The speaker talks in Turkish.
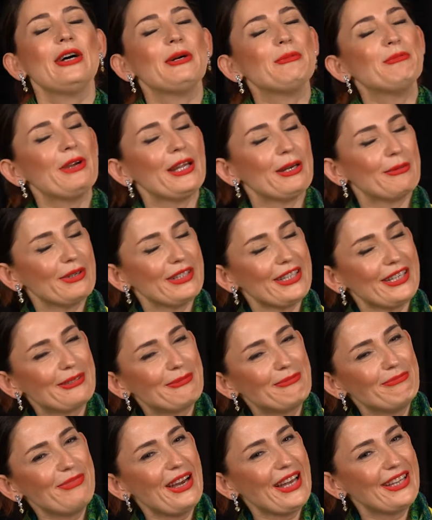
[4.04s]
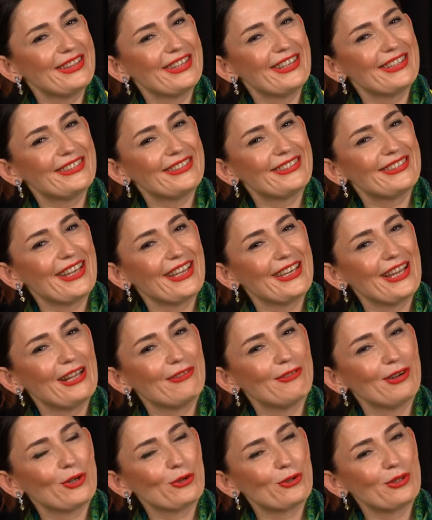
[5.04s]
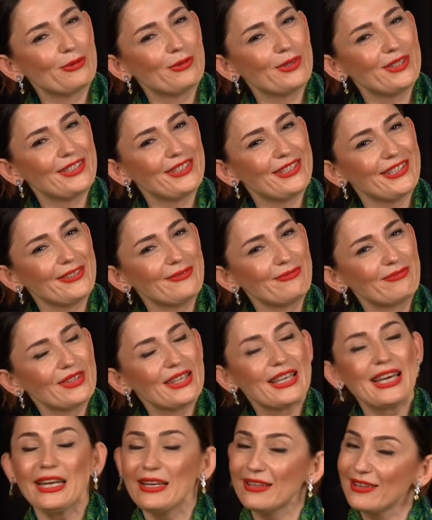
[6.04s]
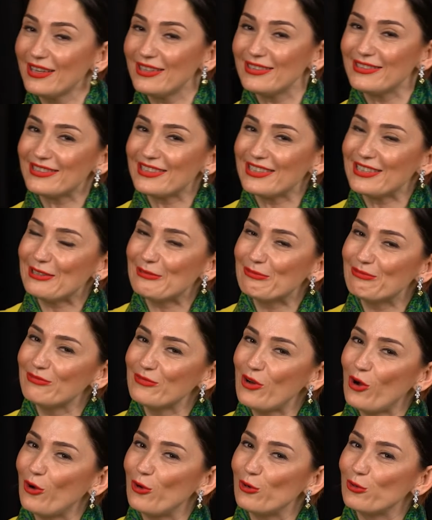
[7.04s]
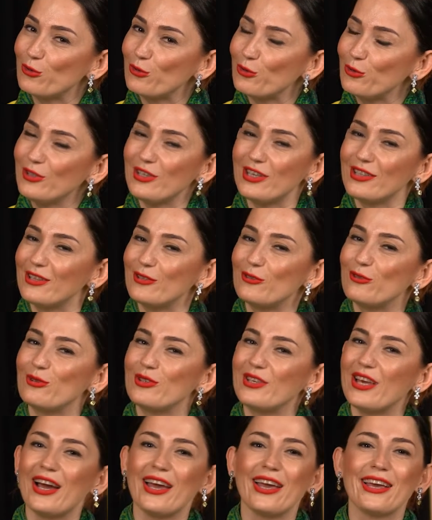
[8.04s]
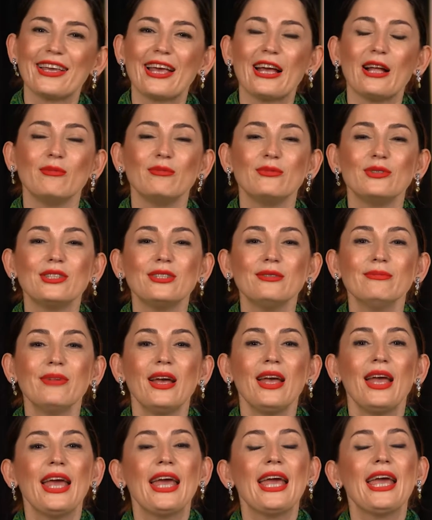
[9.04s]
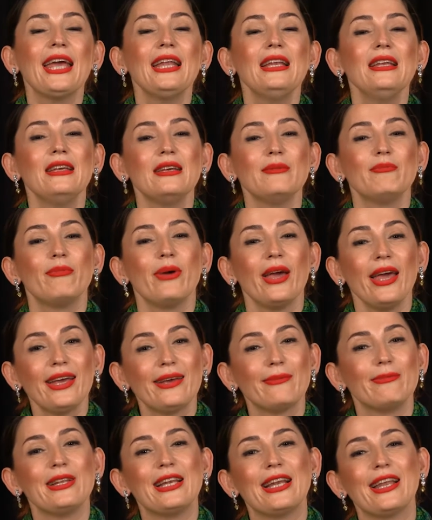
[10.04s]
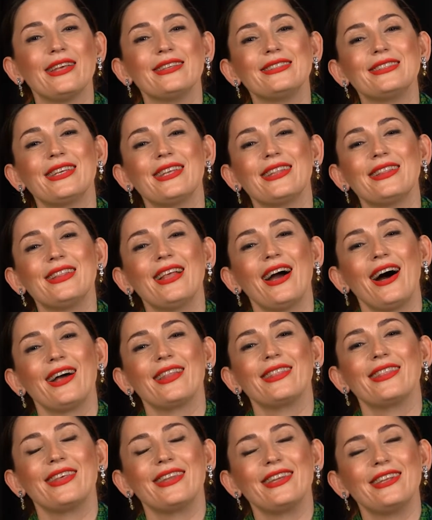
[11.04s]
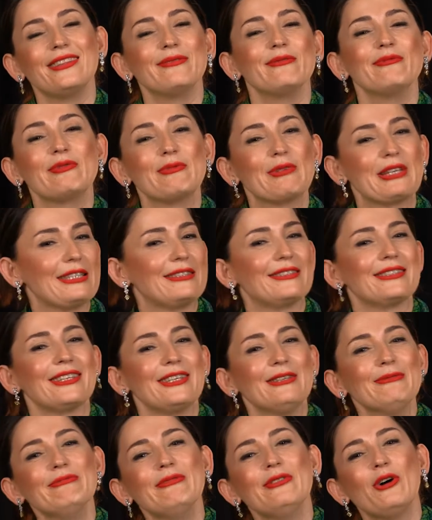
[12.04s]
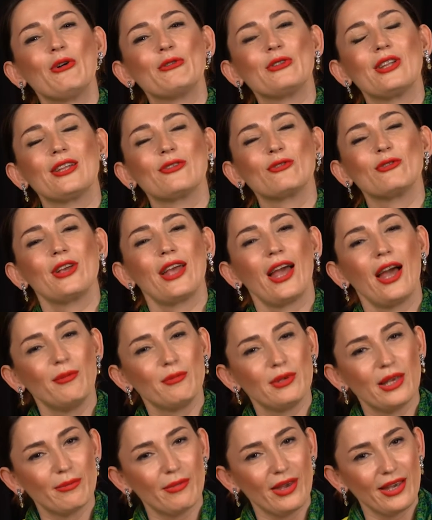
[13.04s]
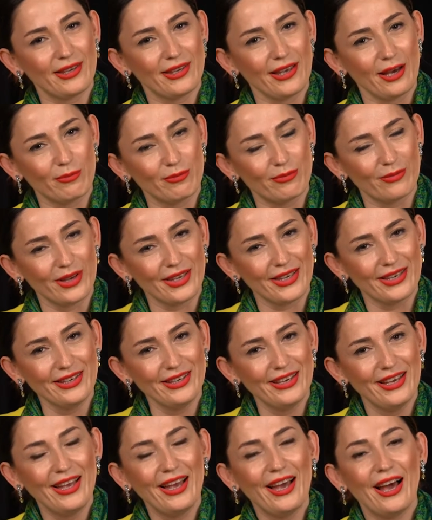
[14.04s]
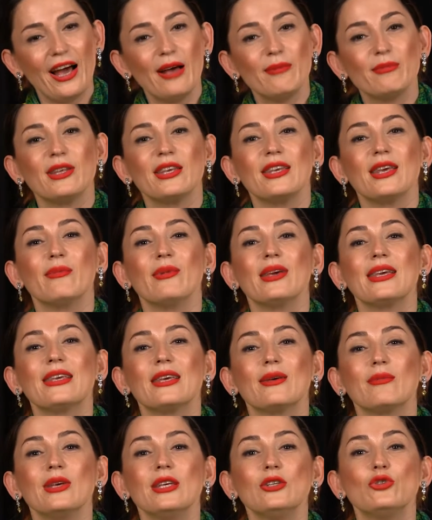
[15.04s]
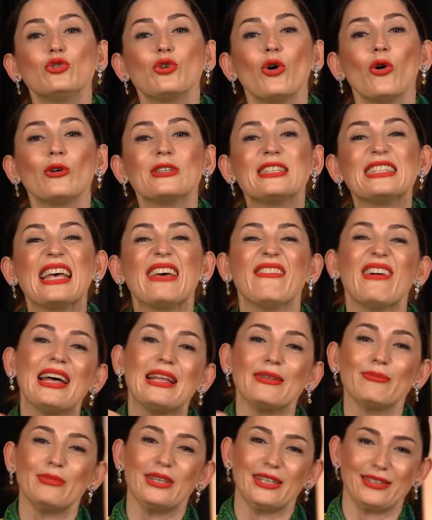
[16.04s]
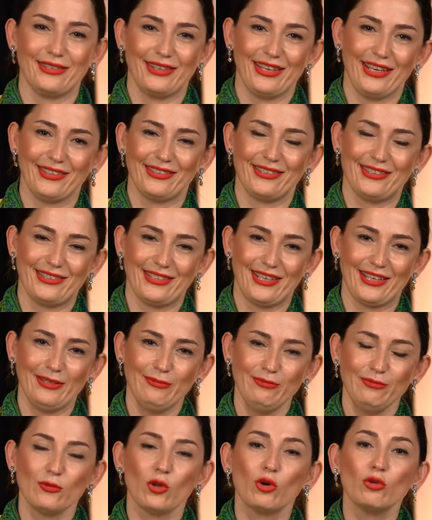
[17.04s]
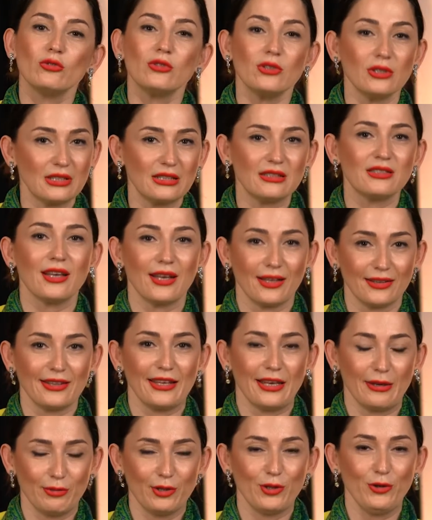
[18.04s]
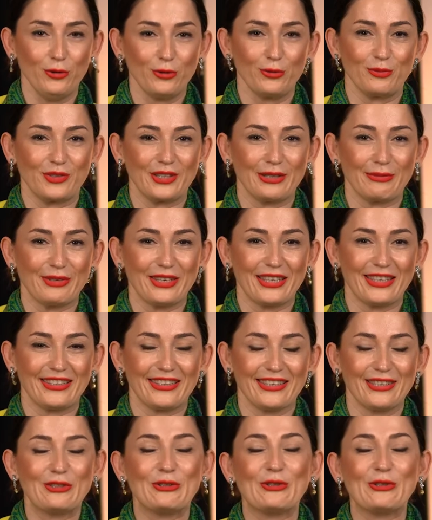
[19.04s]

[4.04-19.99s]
Efendim merhabalar. Ben diyetisyen Elvan Odabaşı. Karadenizliyim. Ordu Ünye'de dünyaya gelmişim. Eli pek bir lezzetli annenin kızıyım. Ondan dolayı hem yemek yapmayı hem de yemek yemeyi çok seven bir diyetisyenim. Onun için sizi anlayabiliyorum tabii ki de.